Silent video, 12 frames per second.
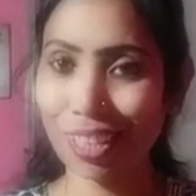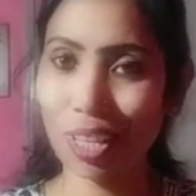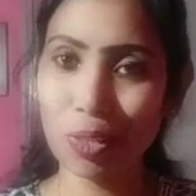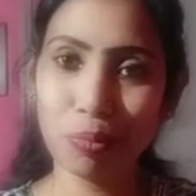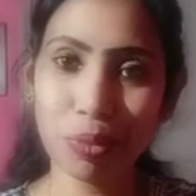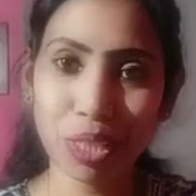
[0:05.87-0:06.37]

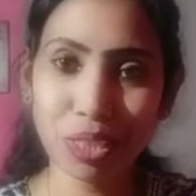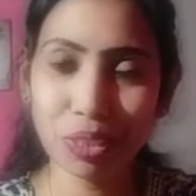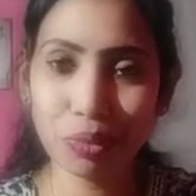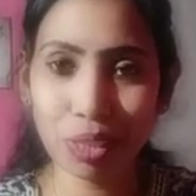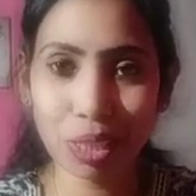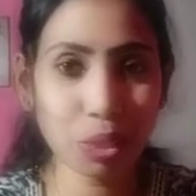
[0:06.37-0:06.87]
हेलो फ्रेंड्स
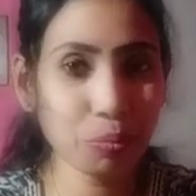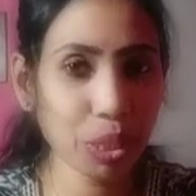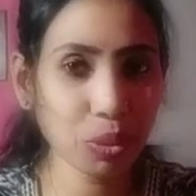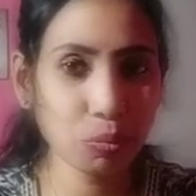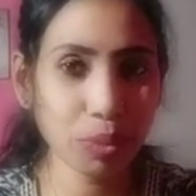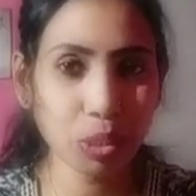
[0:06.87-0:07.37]
वेलकम
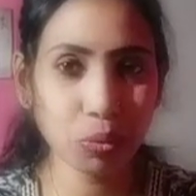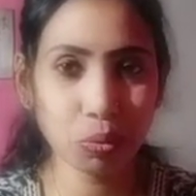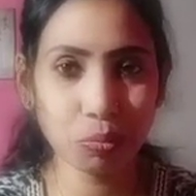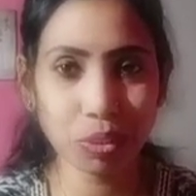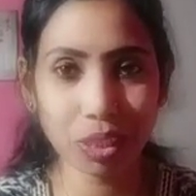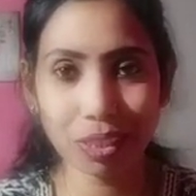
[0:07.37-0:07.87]
बैक टू माय
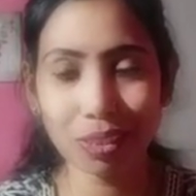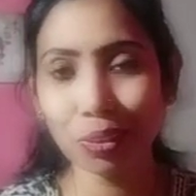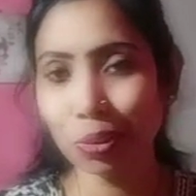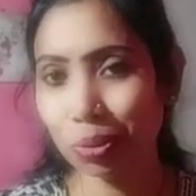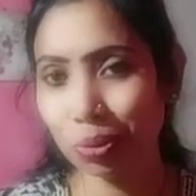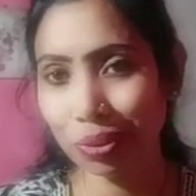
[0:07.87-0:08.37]
यूट्यूब चैनल
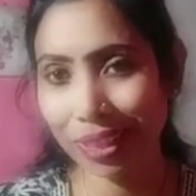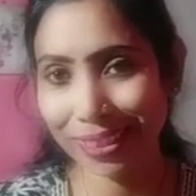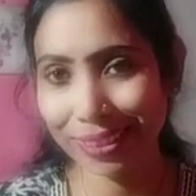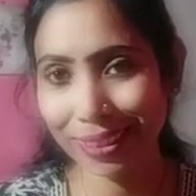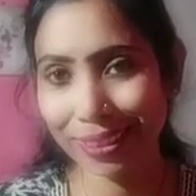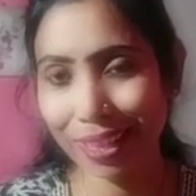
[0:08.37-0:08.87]
दोस्तों
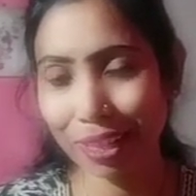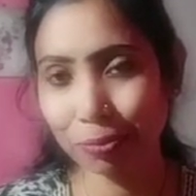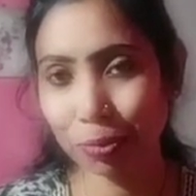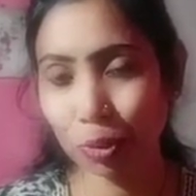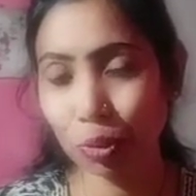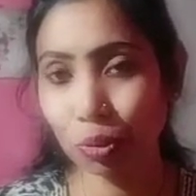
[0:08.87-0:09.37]
कैसे हैं आप
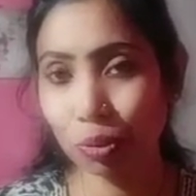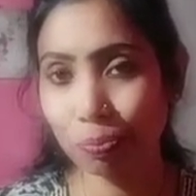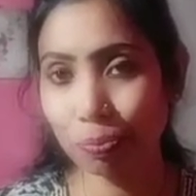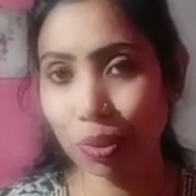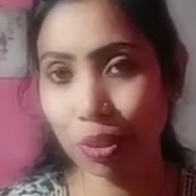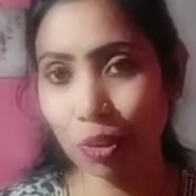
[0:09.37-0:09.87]
सो
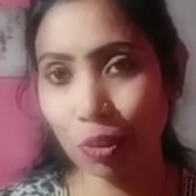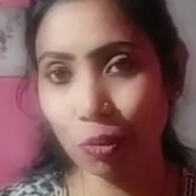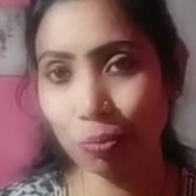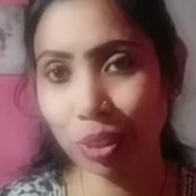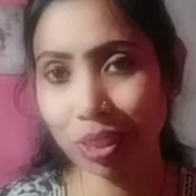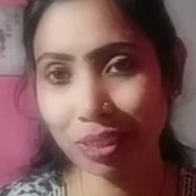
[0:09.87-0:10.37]

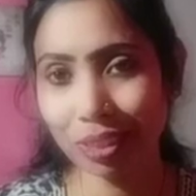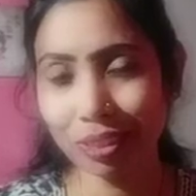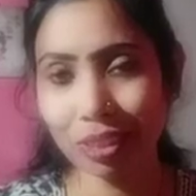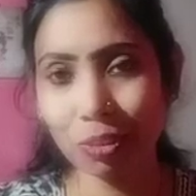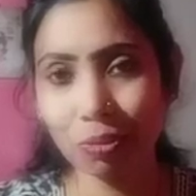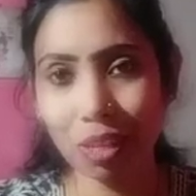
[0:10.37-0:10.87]
उम्मीद
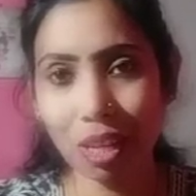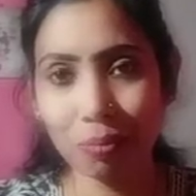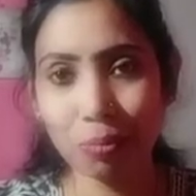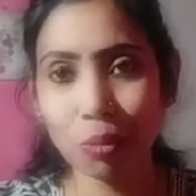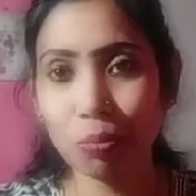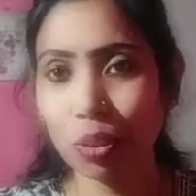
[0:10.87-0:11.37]
करती हूँ
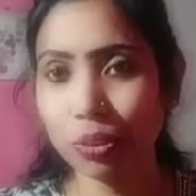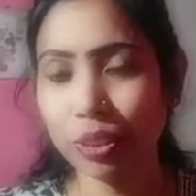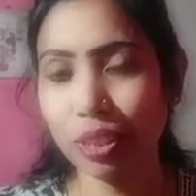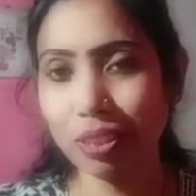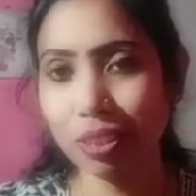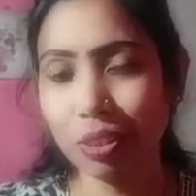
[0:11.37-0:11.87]
आप लोग बहुत
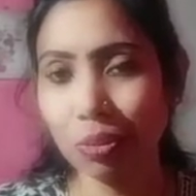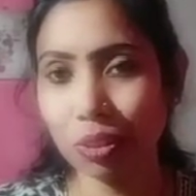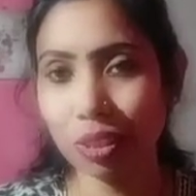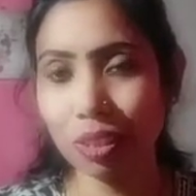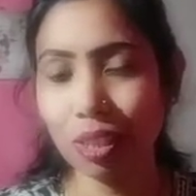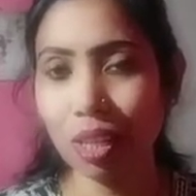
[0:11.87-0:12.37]
अच्छे
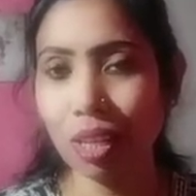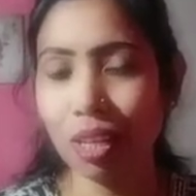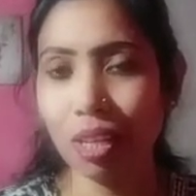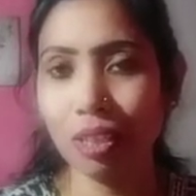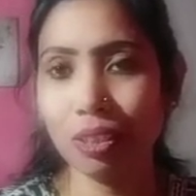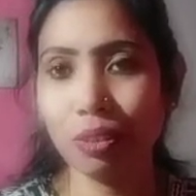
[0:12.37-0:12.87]
होंगे
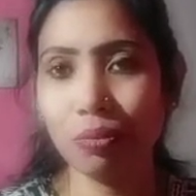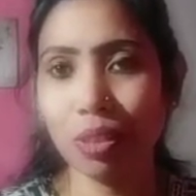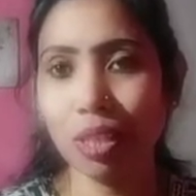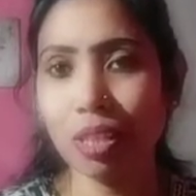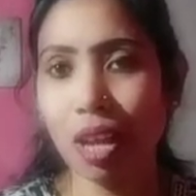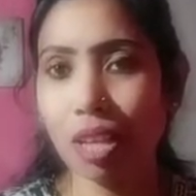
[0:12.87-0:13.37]

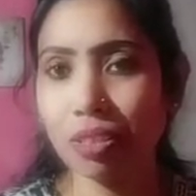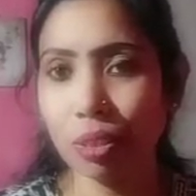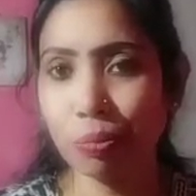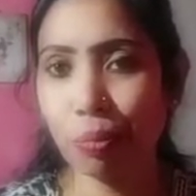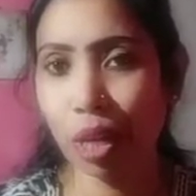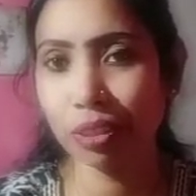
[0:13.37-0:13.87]
फ्रेंड आज
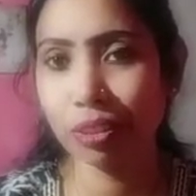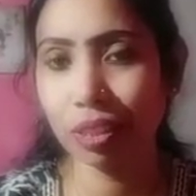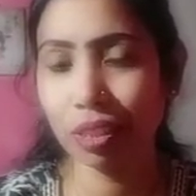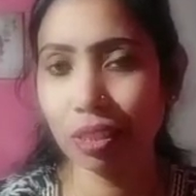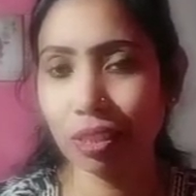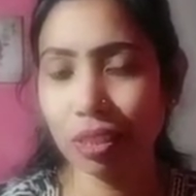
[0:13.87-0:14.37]
हम बात
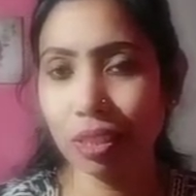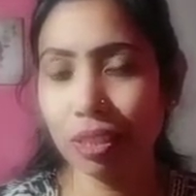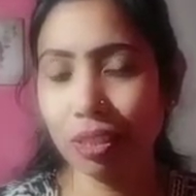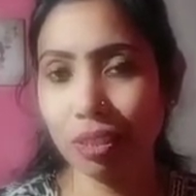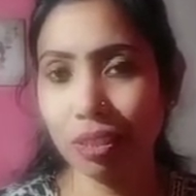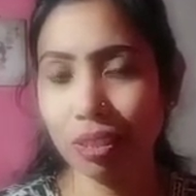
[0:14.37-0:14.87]
करेंगे
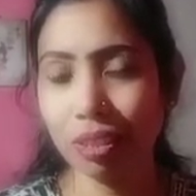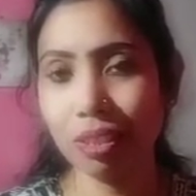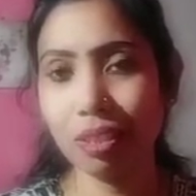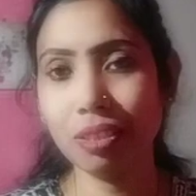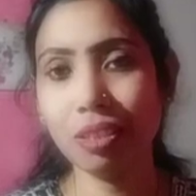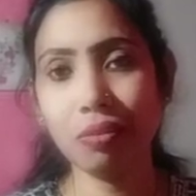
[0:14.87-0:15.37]

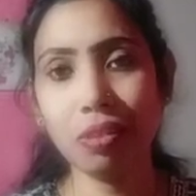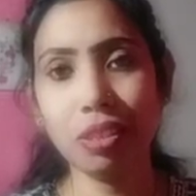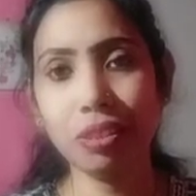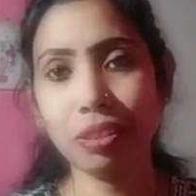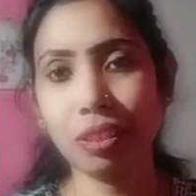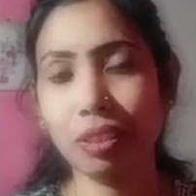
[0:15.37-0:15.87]
डबल
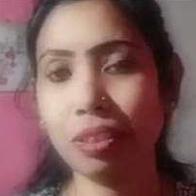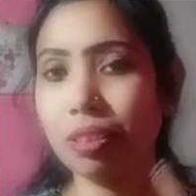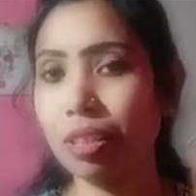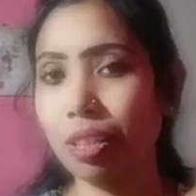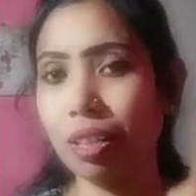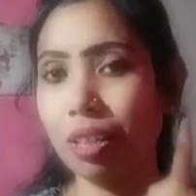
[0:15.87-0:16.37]
चेन
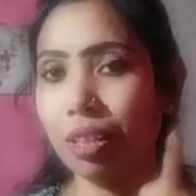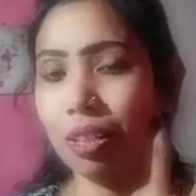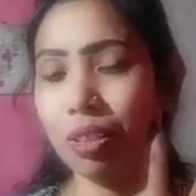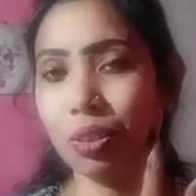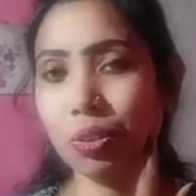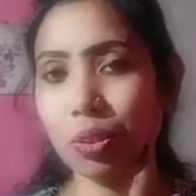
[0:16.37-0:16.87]
का
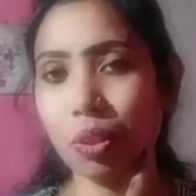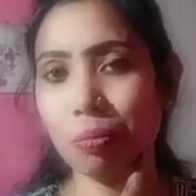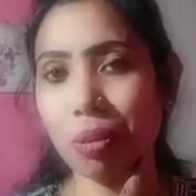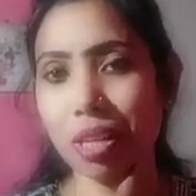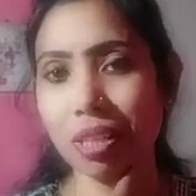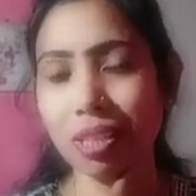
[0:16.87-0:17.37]
जो
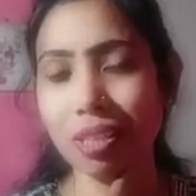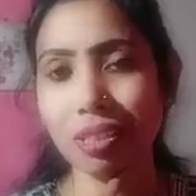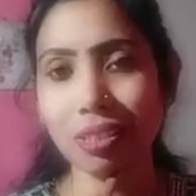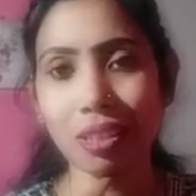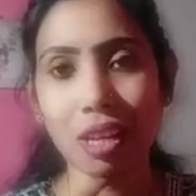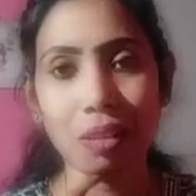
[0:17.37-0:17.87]
हमारे
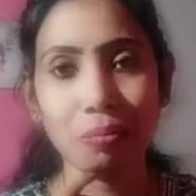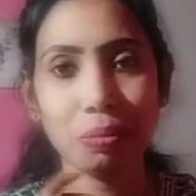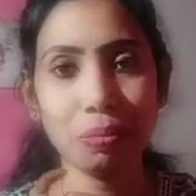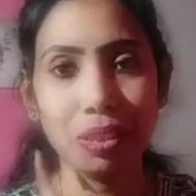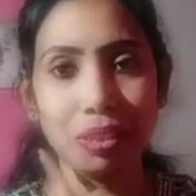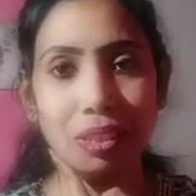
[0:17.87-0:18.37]
यहाँ पे
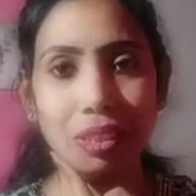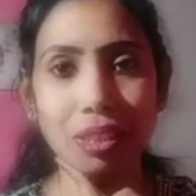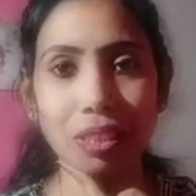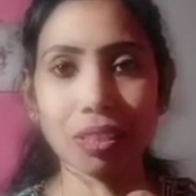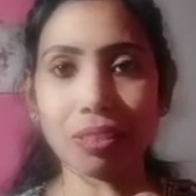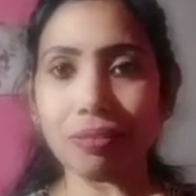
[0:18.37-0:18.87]
बनती है